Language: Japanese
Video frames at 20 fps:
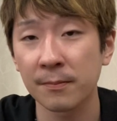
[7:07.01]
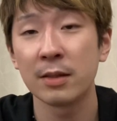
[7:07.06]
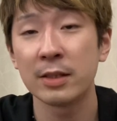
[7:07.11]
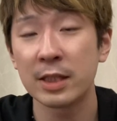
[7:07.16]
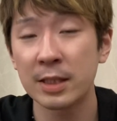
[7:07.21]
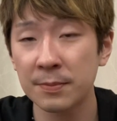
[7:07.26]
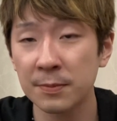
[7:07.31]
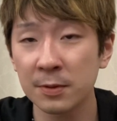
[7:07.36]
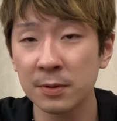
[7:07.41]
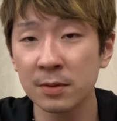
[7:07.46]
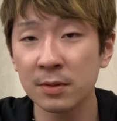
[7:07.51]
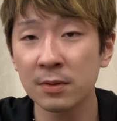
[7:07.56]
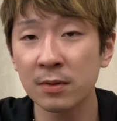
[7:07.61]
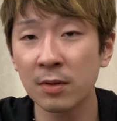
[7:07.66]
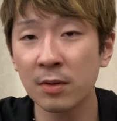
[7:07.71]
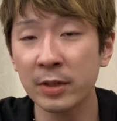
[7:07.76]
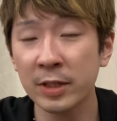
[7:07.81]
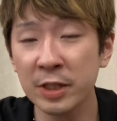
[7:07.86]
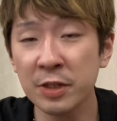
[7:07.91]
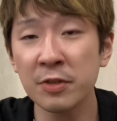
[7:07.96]
自分
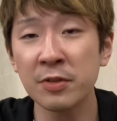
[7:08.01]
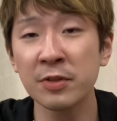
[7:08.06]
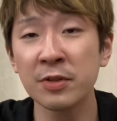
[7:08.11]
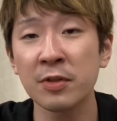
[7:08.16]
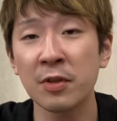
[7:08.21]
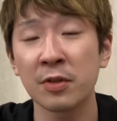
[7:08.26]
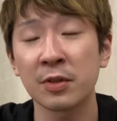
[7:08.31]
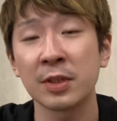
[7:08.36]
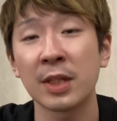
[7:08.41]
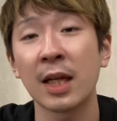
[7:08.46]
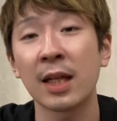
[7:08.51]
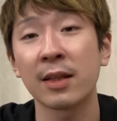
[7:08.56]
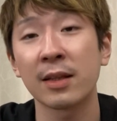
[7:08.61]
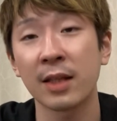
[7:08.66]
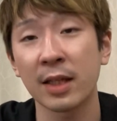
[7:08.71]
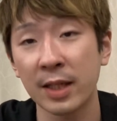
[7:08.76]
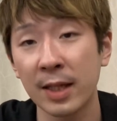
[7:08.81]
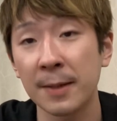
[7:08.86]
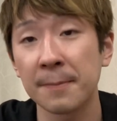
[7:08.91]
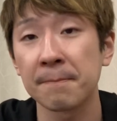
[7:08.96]
の技術力であっ
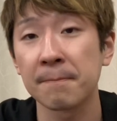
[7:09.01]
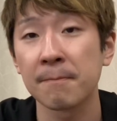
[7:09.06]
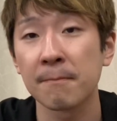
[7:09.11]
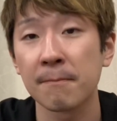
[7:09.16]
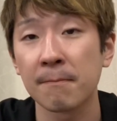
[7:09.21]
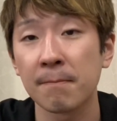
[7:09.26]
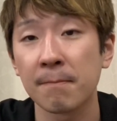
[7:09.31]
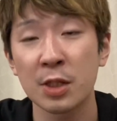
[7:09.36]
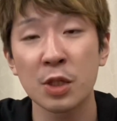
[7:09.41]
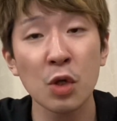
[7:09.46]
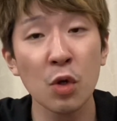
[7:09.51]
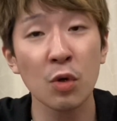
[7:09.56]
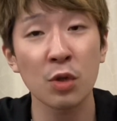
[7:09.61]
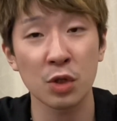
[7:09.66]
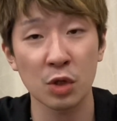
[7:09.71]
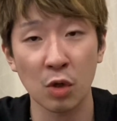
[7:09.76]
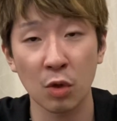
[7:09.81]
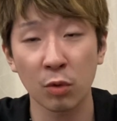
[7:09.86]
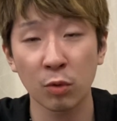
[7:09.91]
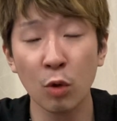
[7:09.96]
たり長
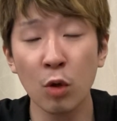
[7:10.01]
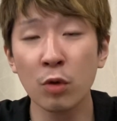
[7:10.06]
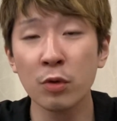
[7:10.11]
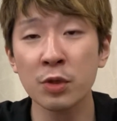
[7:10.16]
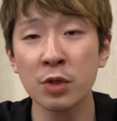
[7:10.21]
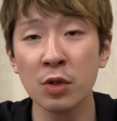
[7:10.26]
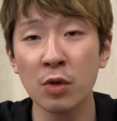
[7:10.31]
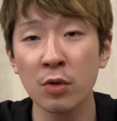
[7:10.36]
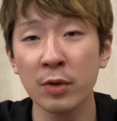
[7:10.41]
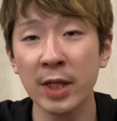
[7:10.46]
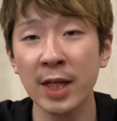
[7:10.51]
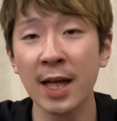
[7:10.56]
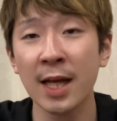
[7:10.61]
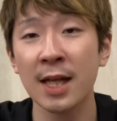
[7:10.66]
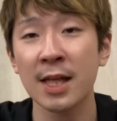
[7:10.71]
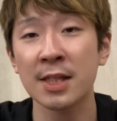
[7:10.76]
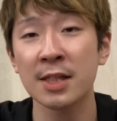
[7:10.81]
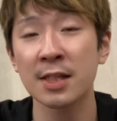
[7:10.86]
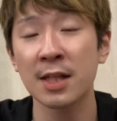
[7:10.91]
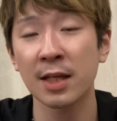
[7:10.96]
所特徴を理
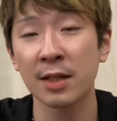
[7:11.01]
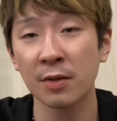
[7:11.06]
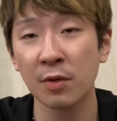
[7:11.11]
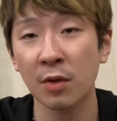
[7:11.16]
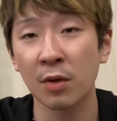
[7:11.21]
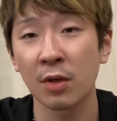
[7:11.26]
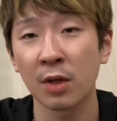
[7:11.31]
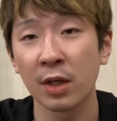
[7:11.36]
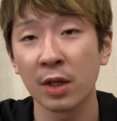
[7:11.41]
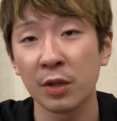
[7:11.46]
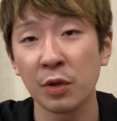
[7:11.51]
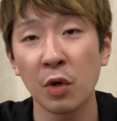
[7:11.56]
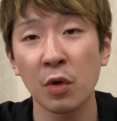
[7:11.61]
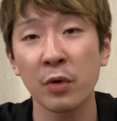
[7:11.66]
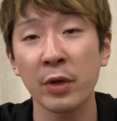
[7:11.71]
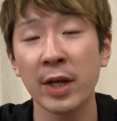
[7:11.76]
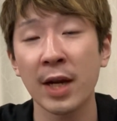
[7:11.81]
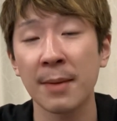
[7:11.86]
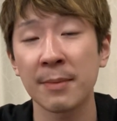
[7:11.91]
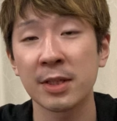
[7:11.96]
解しないと用
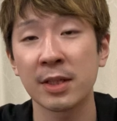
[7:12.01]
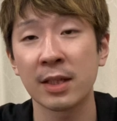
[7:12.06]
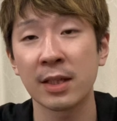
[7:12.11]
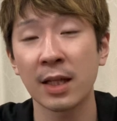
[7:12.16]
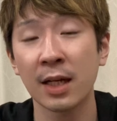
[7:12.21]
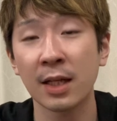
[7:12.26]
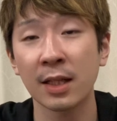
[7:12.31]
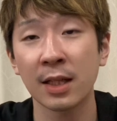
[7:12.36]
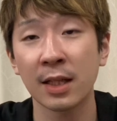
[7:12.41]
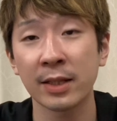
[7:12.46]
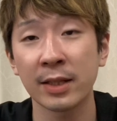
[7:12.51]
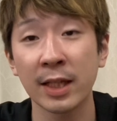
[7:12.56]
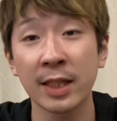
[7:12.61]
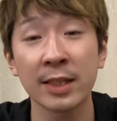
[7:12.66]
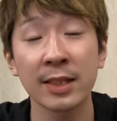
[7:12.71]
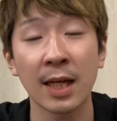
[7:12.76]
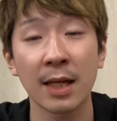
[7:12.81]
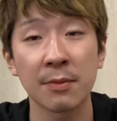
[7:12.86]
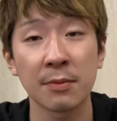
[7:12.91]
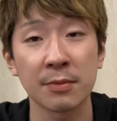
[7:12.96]
具選びってなかなかで
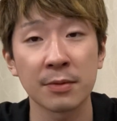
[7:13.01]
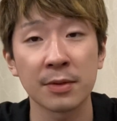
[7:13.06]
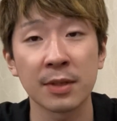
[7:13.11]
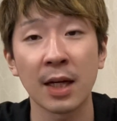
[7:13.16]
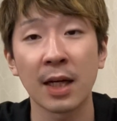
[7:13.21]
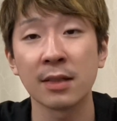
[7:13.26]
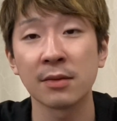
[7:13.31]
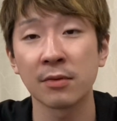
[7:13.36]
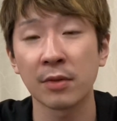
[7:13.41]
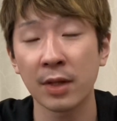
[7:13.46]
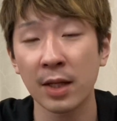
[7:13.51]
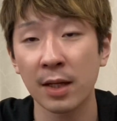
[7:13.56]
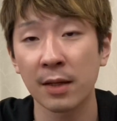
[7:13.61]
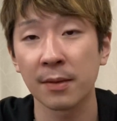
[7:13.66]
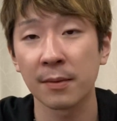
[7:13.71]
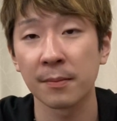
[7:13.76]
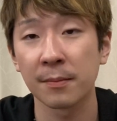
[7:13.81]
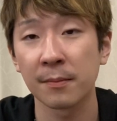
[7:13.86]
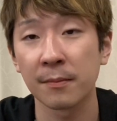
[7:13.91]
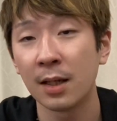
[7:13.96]
きない部分があるの
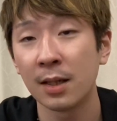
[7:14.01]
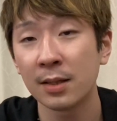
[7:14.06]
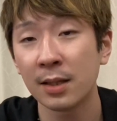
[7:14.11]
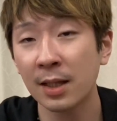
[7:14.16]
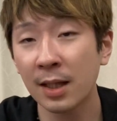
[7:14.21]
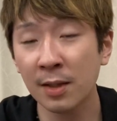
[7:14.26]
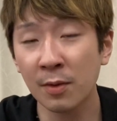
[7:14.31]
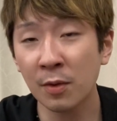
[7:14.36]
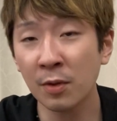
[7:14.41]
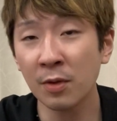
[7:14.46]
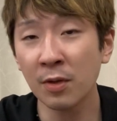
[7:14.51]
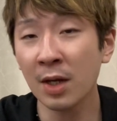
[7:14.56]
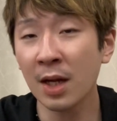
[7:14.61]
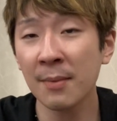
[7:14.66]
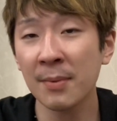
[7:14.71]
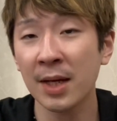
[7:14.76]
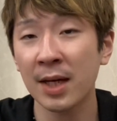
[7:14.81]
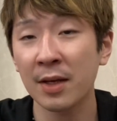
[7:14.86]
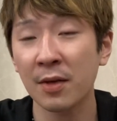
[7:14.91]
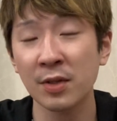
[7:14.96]
で、ただこの
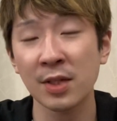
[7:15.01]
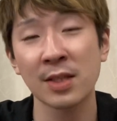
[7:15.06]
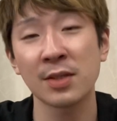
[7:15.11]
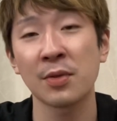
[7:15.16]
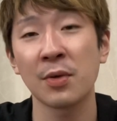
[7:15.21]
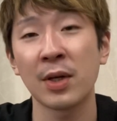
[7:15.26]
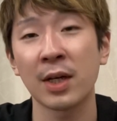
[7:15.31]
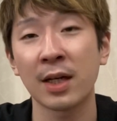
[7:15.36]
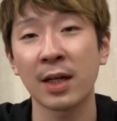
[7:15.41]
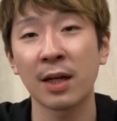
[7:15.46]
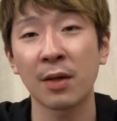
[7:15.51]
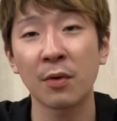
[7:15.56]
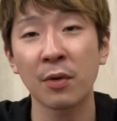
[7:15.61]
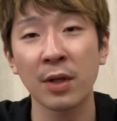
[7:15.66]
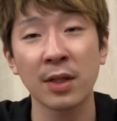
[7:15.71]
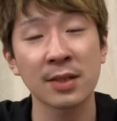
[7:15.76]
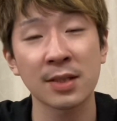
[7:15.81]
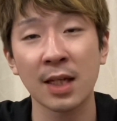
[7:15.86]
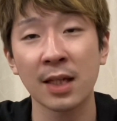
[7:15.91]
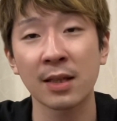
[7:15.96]
ラバー良さそうやからこ
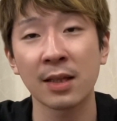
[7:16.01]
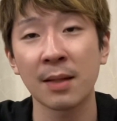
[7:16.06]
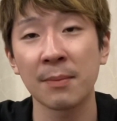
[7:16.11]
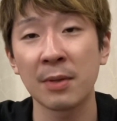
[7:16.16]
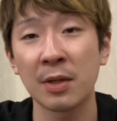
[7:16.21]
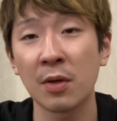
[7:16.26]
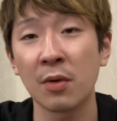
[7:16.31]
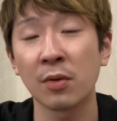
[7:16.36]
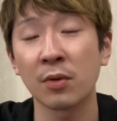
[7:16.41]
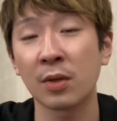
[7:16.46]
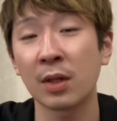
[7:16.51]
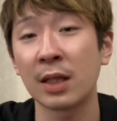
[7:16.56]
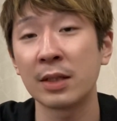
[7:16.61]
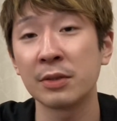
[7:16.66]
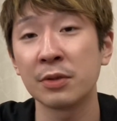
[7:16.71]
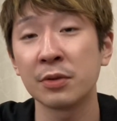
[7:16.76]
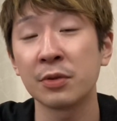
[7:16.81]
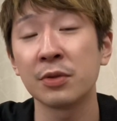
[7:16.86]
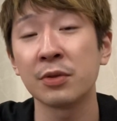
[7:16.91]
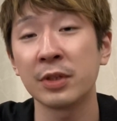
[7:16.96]
れ使ってみようとかい
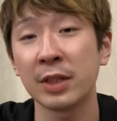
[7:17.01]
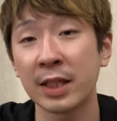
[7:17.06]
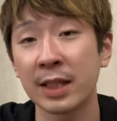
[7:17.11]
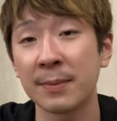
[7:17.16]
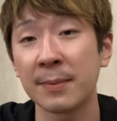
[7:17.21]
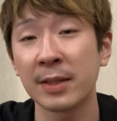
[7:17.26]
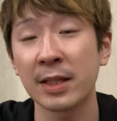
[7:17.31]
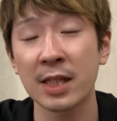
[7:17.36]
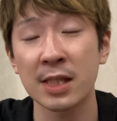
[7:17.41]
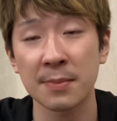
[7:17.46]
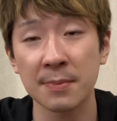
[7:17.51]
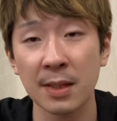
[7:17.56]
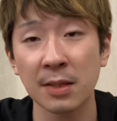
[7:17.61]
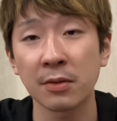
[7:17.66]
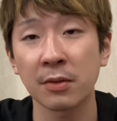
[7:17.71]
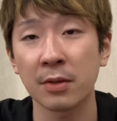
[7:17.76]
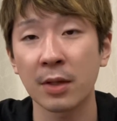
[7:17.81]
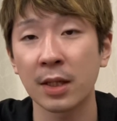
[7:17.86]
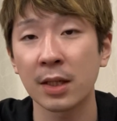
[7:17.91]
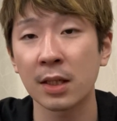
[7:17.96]
う風に決めてしまう
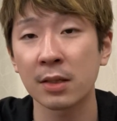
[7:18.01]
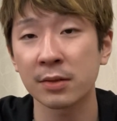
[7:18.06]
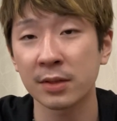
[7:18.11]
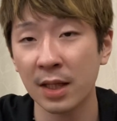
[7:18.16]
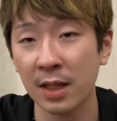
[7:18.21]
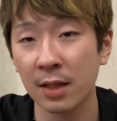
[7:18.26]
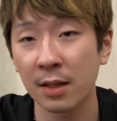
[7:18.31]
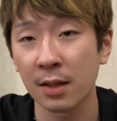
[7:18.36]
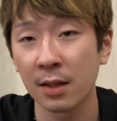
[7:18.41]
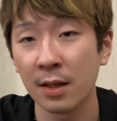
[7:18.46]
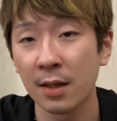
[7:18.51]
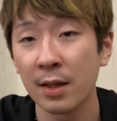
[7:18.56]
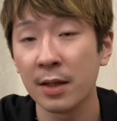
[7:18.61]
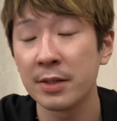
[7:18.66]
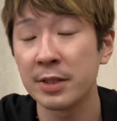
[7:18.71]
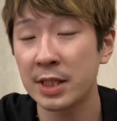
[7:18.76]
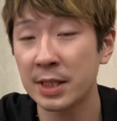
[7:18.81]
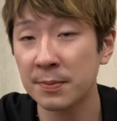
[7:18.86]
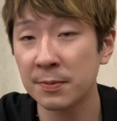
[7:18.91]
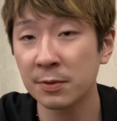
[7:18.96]
のではなくて、
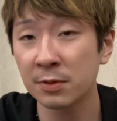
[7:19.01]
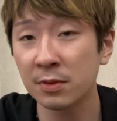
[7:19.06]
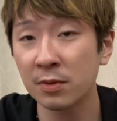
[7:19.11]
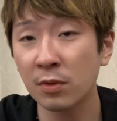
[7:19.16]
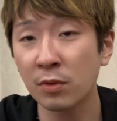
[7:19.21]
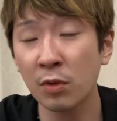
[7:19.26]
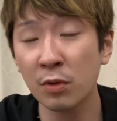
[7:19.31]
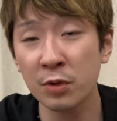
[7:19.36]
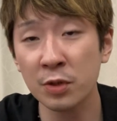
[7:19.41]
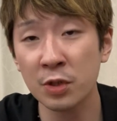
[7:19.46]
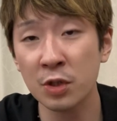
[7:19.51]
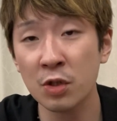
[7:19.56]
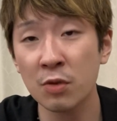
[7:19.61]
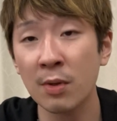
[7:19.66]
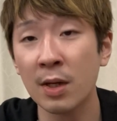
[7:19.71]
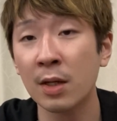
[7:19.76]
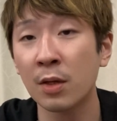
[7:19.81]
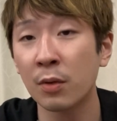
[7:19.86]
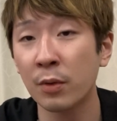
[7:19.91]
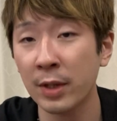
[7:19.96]
自分の特徴
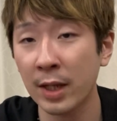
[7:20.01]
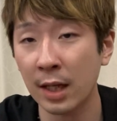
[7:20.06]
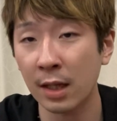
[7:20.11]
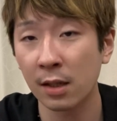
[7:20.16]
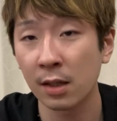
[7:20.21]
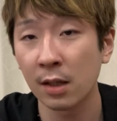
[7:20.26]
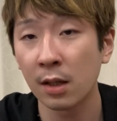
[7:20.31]
はこれや、